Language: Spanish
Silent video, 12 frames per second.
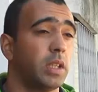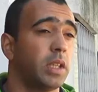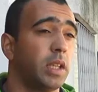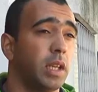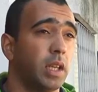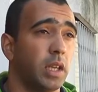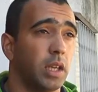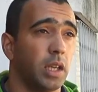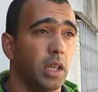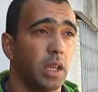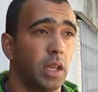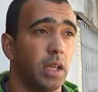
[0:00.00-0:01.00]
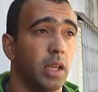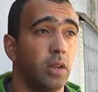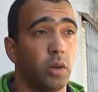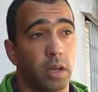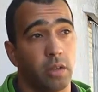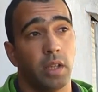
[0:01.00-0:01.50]
este, en el
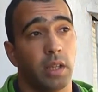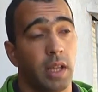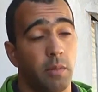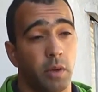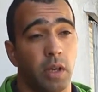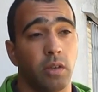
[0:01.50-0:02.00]
lugar donde estamos,